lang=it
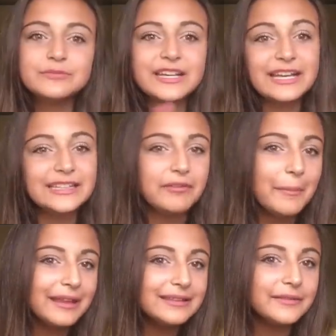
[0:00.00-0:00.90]

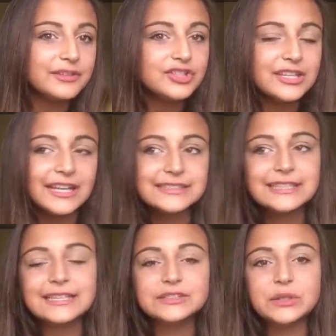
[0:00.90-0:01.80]
relativamente vicina, nel
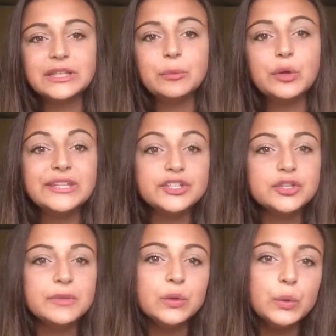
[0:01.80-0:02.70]
senso tipo 10
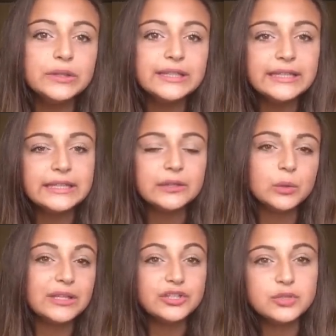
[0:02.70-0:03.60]
minuti,
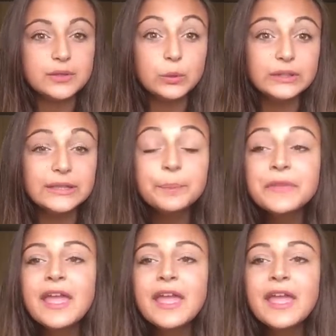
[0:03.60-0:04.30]
15 minuti,